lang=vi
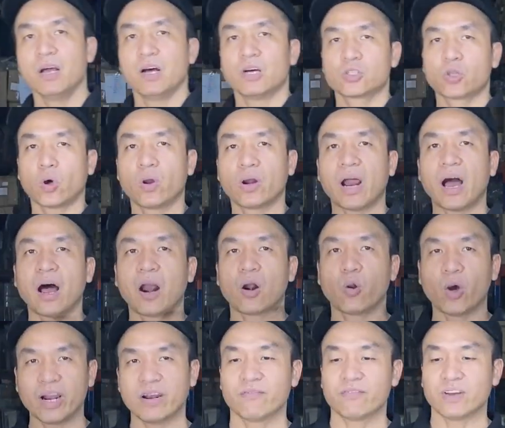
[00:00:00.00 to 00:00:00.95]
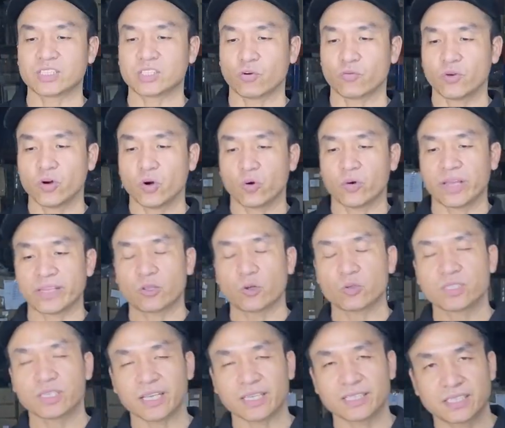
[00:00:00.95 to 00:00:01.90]
Tôi là Luân và trong video này tôi
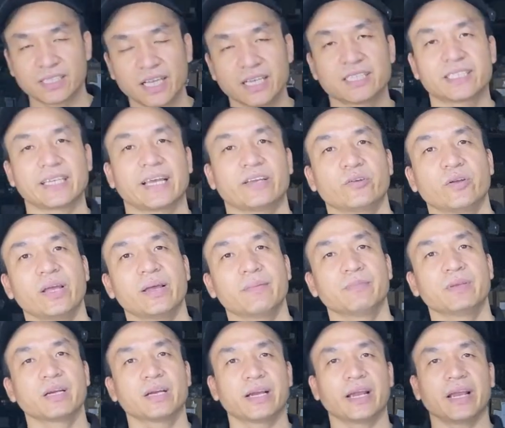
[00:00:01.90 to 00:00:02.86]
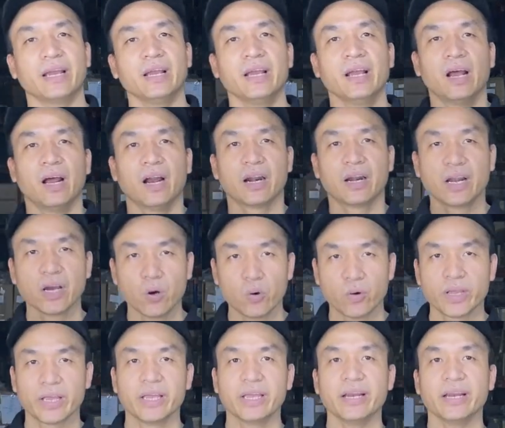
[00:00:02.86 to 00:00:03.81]
sẽ chia sẻ cho em những cái lưu
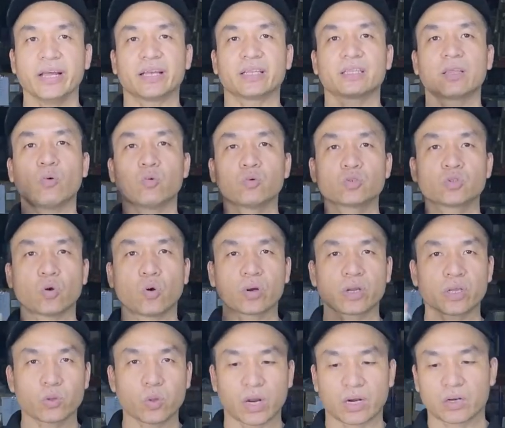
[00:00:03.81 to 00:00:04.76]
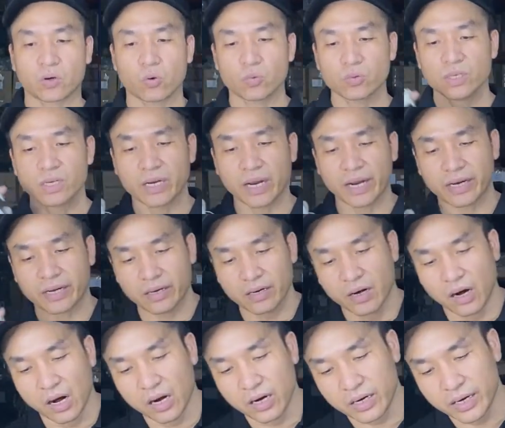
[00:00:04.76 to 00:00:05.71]
ý này, thông số kỹ thuật cũng như cái
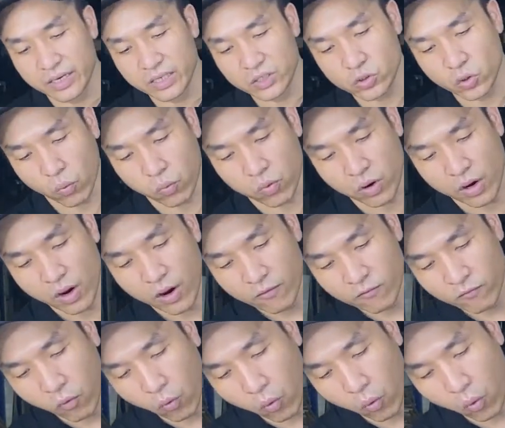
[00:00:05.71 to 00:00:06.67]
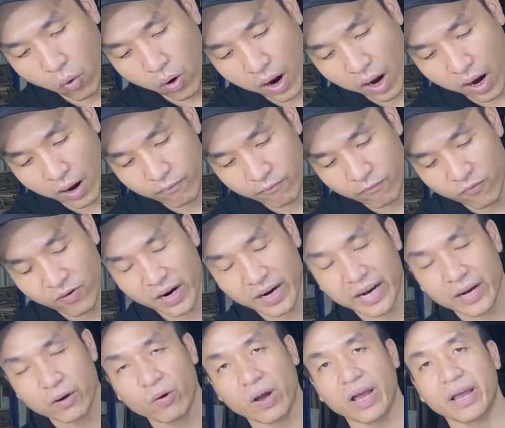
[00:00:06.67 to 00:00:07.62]
đường kính trục phù hợp với
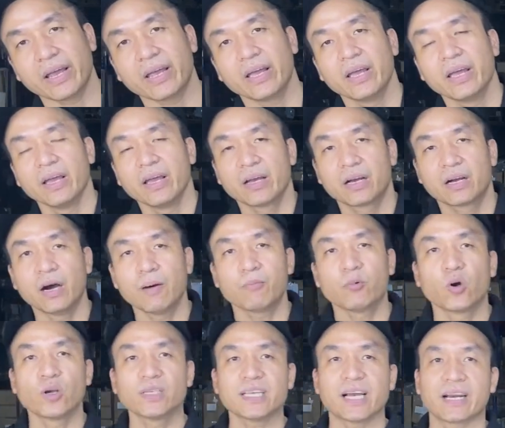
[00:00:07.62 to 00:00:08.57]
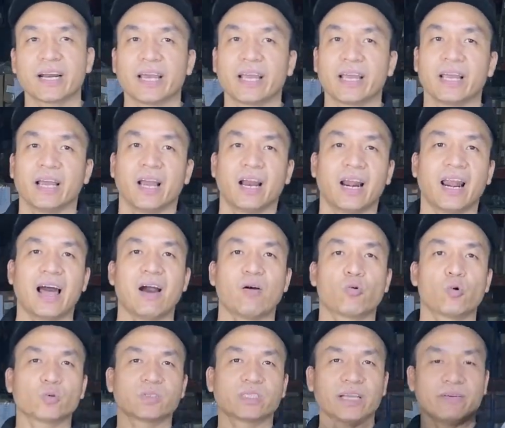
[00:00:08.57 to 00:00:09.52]
cái loại khớp nối dạng này. Nào
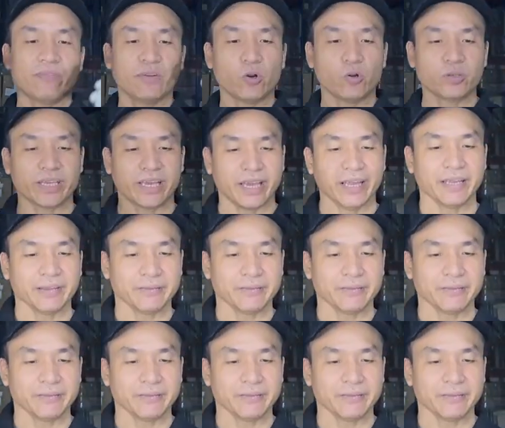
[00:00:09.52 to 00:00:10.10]
cùng xem video nhé.